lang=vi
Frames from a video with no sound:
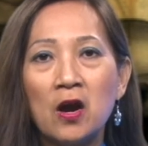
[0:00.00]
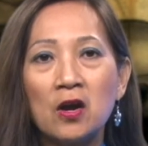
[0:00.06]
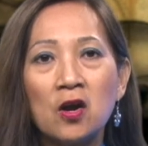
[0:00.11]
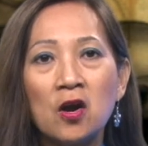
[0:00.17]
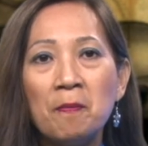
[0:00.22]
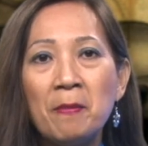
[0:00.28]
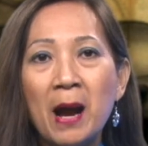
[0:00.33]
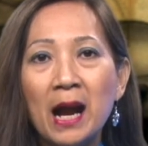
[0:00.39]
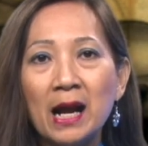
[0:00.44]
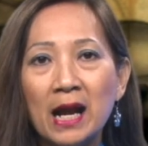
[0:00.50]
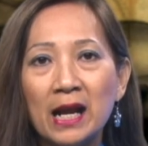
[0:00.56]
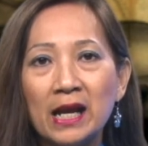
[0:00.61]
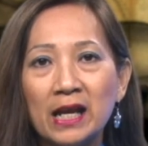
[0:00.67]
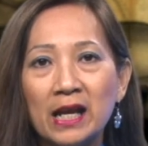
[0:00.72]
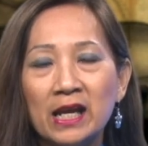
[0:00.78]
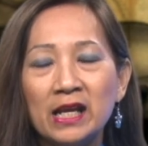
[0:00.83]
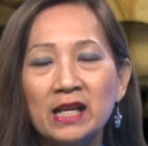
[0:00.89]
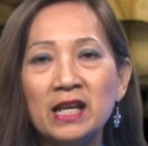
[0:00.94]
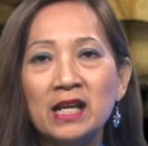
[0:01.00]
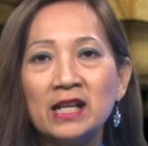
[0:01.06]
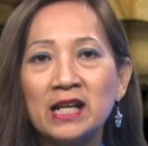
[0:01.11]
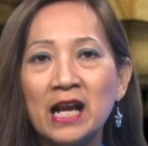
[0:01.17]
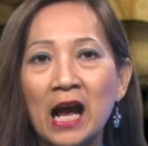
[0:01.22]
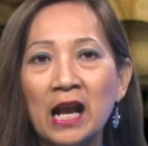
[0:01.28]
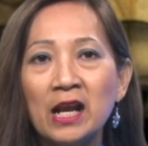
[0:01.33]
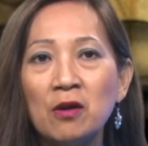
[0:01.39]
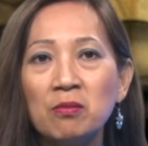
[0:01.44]
Có 3 ngày nghỉ nên
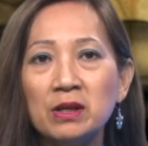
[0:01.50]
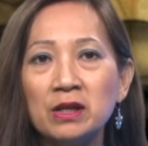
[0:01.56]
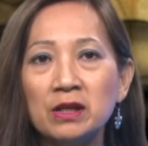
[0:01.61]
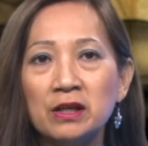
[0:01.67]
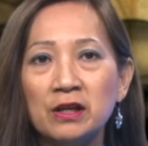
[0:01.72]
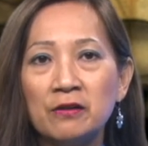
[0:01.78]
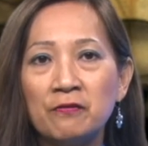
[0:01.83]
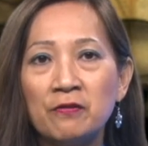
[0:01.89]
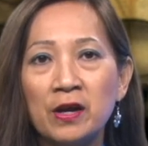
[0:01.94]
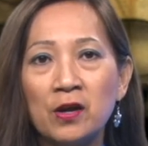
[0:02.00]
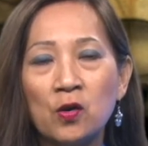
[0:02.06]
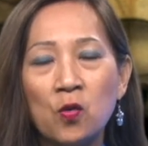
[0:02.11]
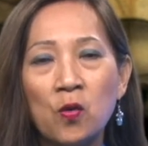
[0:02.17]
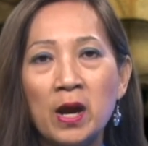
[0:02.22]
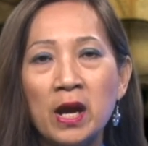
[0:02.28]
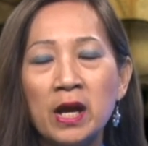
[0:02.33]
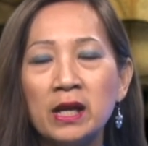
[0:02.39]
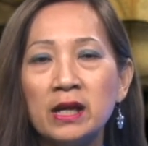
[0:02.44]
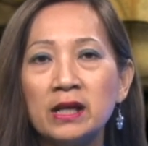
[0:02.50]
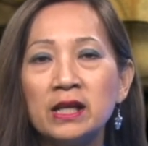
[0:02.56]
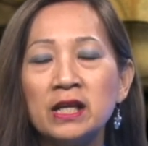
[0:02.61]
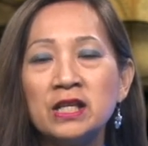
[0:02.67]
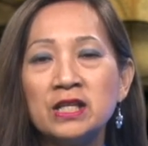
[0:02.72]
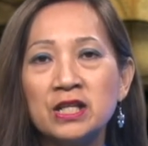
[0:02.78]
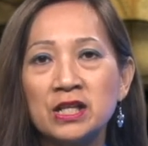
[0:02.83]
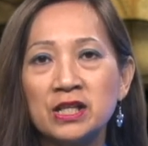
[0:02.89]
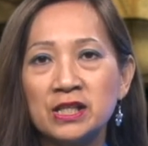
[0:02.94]
khá đông người về quê
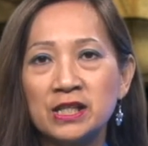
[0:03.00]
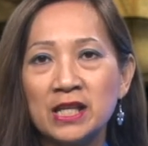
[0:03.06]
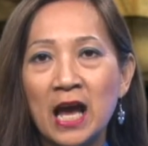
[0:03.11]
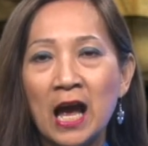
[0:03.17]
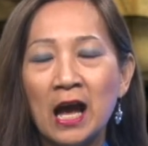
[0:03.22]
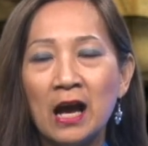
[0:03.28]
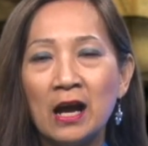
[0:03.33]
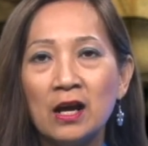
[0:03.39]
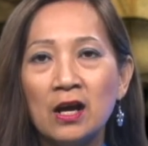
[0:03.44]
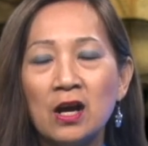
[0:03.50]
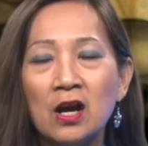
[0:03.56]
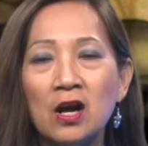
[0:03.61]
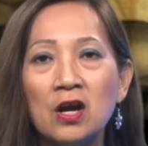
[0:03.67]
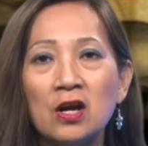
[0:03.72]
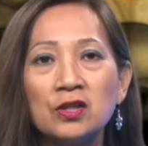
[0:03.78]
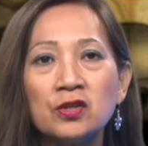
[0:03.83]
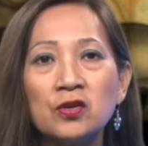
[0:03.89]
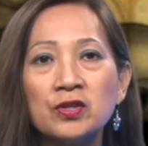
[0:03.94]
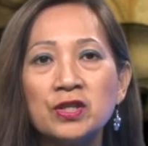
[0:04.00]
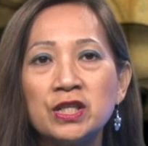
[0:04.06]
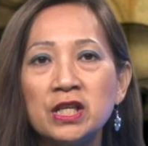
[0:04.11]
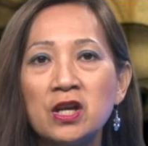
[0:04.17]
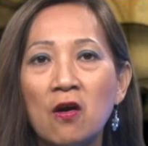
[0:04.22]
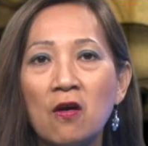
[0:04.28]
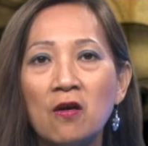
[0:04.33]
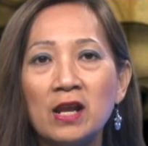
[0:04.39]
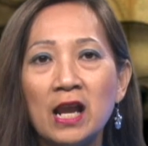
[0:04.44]
đi chơi xa. Tôi chỉ
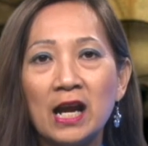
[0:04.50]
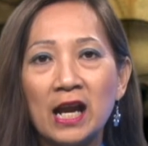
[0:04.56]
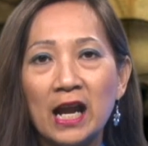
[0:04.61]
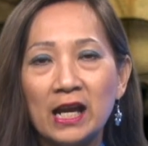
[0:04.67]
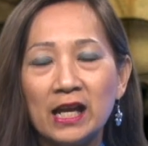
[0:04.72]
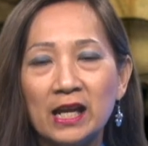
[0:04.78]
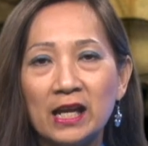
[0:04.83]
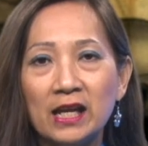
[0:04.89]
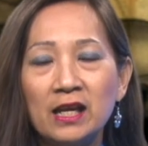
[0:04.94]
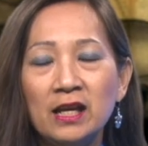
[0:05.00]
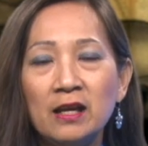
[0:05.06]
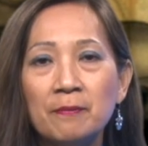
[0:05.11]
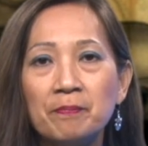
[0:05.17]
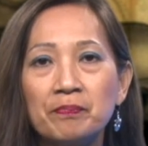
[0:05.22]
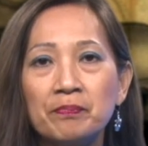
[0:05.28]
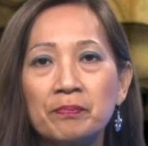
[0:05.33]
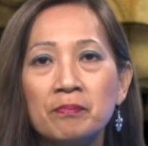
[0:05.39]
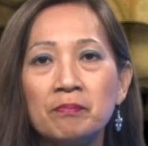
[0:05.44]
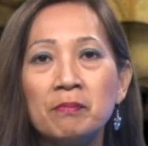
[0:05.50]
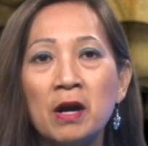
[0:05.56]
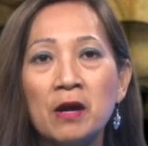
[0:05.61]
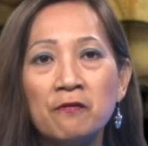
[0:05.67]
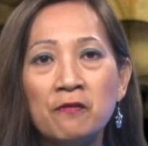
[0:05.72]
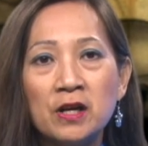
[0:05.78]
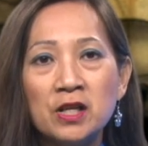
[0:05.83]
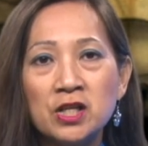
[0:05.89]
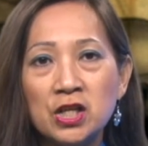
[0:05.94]
gọi là ngày nghỉ, bởi
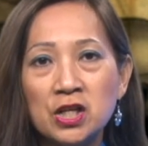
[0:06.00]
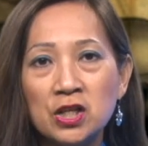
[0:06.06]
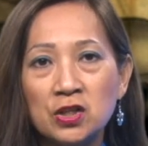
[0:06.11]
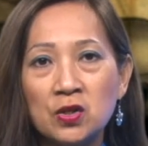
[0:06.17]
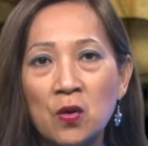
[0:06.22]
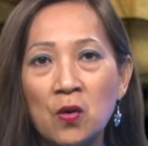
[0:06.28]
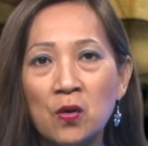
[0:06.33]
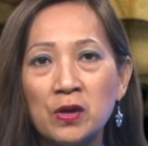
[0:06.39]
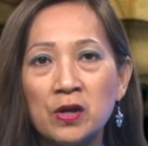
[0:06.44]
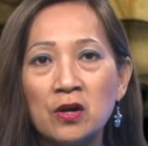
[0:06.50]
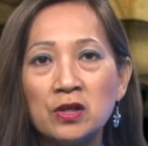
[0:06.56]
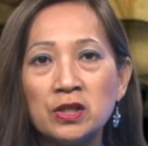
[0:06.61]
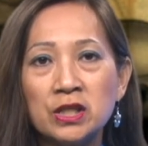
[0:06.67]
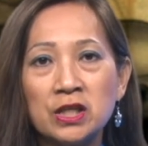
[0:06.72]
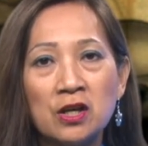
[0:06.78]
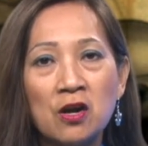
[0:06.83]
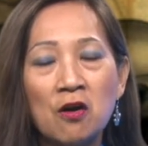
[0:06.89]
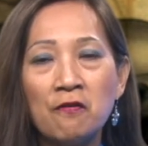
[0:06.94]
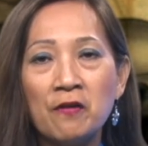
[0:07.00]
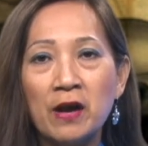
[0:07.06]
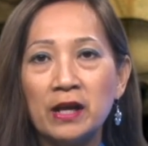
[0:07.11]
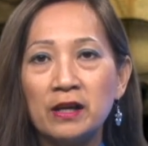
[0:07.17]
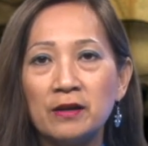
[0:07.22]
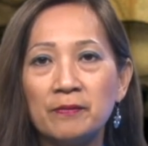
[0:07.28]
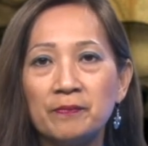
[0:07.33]
với riêng tôi nó chỉ có vậy.